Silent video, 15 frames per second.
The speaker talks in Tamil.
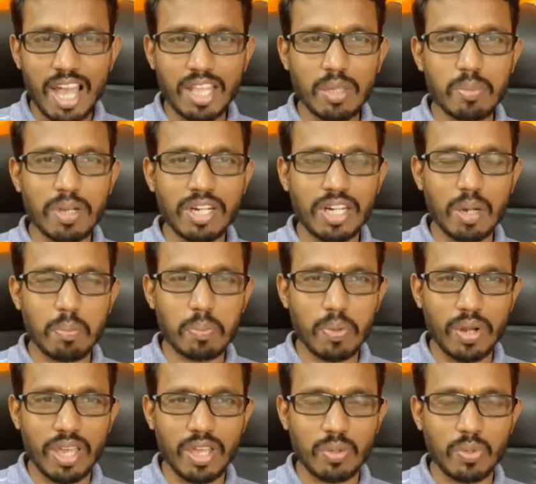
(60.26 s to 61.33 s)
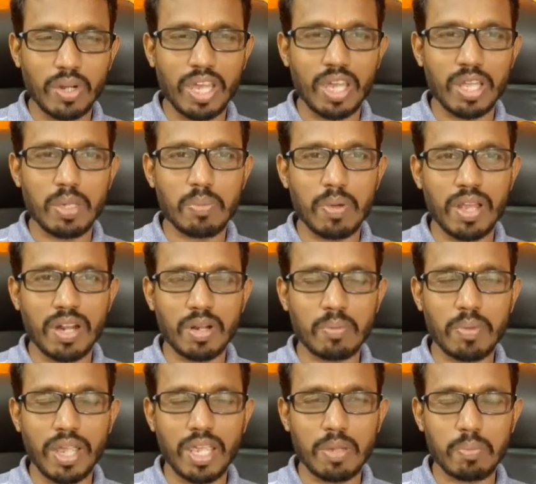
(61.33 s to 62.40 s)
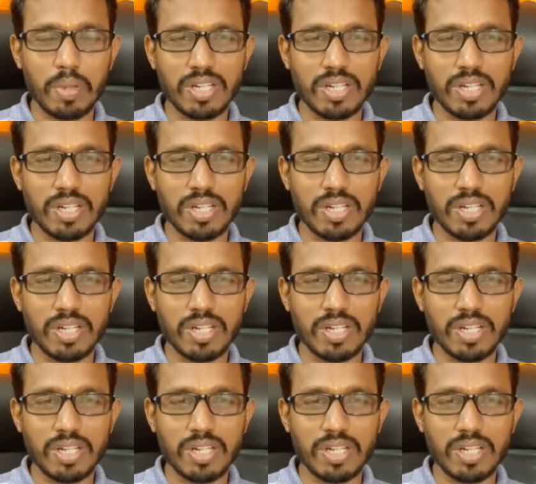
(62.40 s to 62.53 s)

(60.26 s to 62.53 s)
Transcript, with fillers: அதிபர் ட்ரம்ப்போடைய துணை அதிபர் மைக்